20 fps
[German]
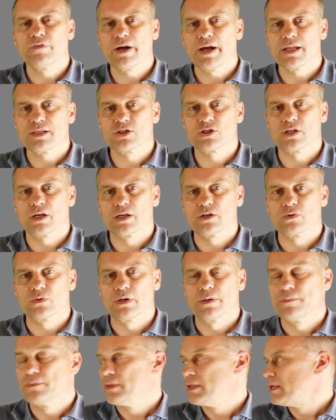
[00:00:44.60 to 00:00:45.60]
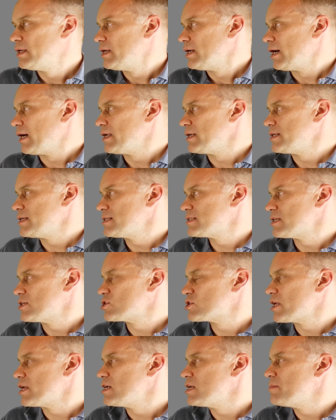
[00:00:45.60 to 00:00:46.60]
Freiheitsstatue. Allerdings
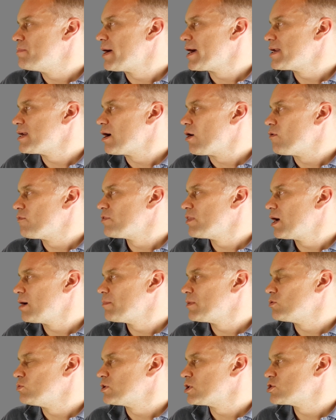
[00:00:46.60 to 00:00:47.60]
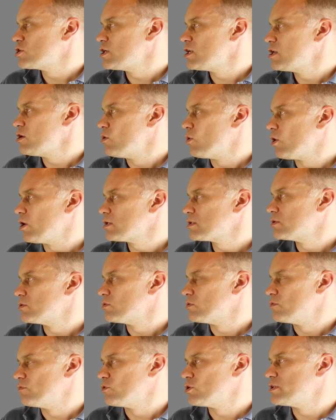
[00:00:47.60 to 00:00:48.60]
entstanden die beiden Aufnahmen an unterschiedlichen Orten
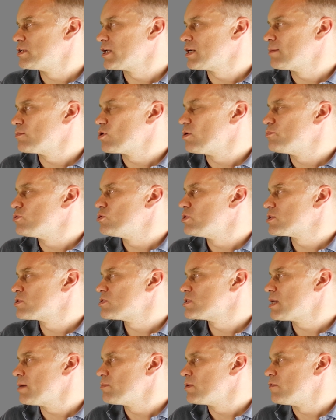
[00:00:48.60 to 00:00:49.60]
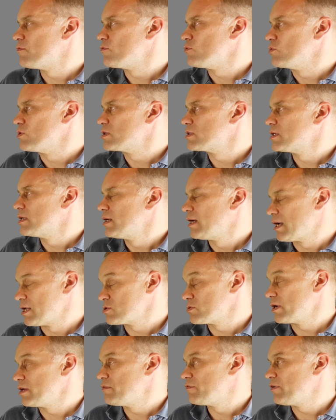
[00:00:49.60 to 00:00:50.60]
und wurden dann am Computer zusammengefügt,
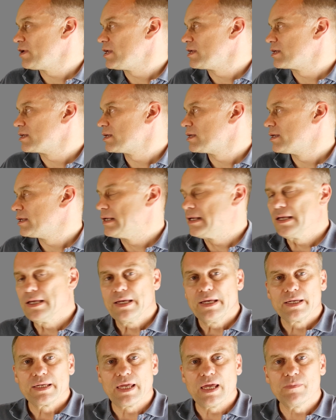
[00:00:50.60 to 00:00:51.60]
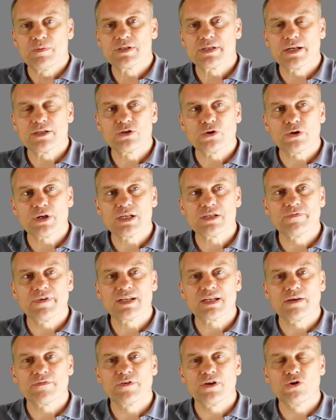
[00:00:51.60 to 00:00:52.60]
also ein Fake. Gäbe es ein solches
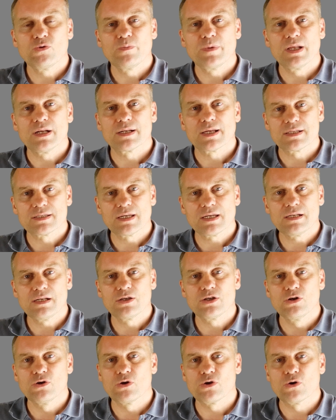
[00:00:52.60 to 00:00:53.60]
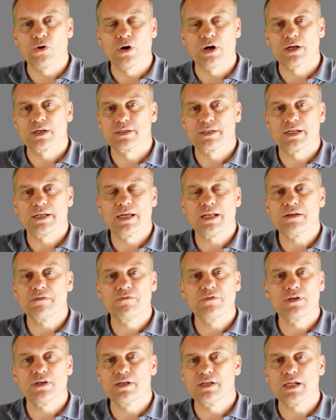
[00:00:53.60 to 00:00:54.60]
Wetterphänomen tatsächlich in New York, dann
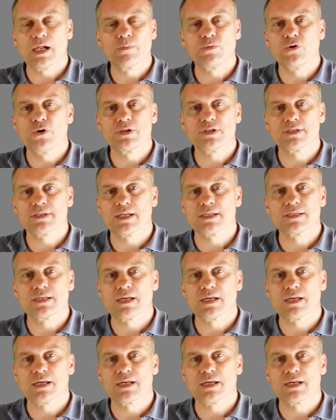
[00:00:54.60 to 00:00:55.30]
hätten wir innerhalb kürzester